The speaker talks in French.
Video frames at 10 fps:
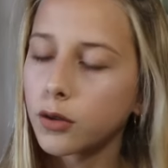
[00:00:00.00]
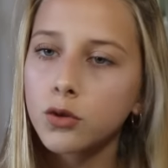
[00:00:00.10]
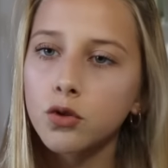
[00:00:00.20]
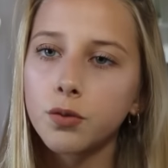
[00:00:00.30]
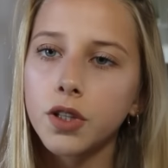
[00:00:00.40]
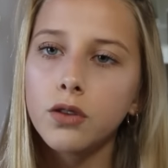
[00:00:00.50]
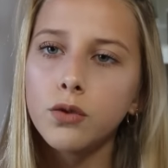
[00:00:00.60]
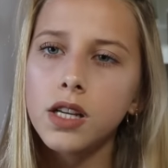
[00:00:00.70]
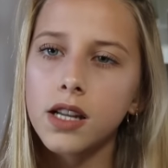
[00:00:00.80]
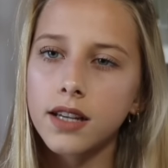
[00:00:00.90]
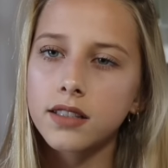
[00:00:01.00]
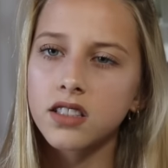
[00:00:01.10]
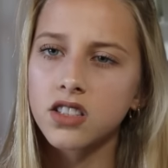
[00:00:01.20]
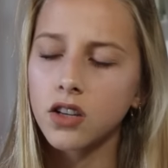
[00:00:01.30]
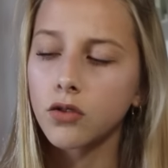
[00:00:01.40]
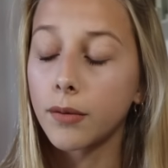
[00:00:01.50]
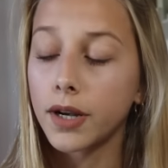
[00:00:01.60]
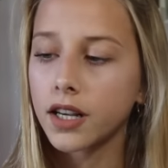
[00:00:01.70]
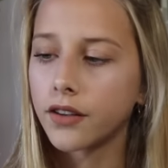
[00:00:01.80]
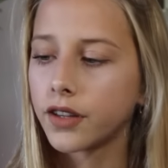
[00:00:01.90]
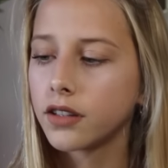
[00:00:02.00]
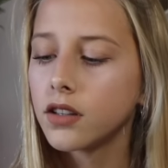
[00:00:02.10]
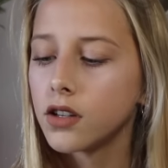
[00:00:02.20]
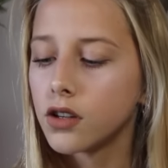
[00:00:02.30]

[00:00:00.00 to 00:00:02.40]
vraiment trop bien. L'huile est assez cher de la marque Aven.